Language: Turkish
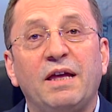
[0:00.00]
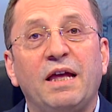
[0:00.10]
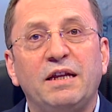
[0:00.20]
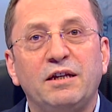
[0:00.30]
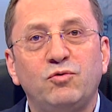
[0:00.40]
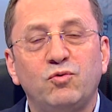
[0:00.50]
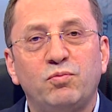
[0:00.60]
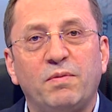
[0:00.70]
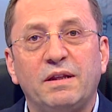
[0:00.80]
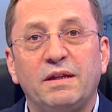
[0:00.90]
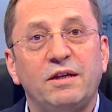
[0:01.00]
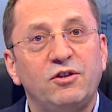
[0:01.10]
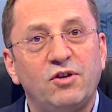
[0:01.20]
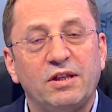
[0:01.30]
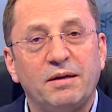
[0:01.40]
enerji uzmanlığı,
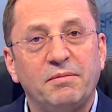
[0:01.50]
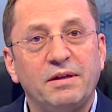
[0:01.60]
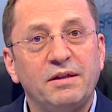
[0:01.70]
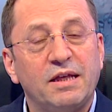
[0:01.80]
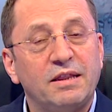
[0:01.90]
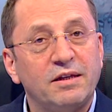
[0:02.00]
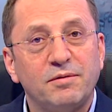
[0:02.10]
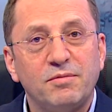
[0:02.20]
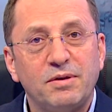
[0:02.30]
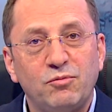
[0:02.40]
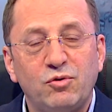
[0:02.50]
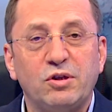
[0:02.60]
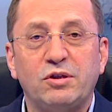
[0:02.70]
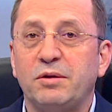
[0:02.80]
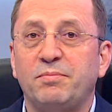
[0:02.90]
iş adamı, yatırımcı,
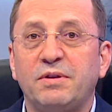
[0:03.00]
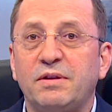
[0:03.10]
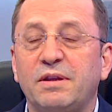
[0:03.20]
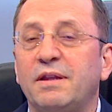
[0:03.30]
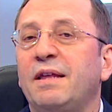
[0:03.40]
müteşebbis,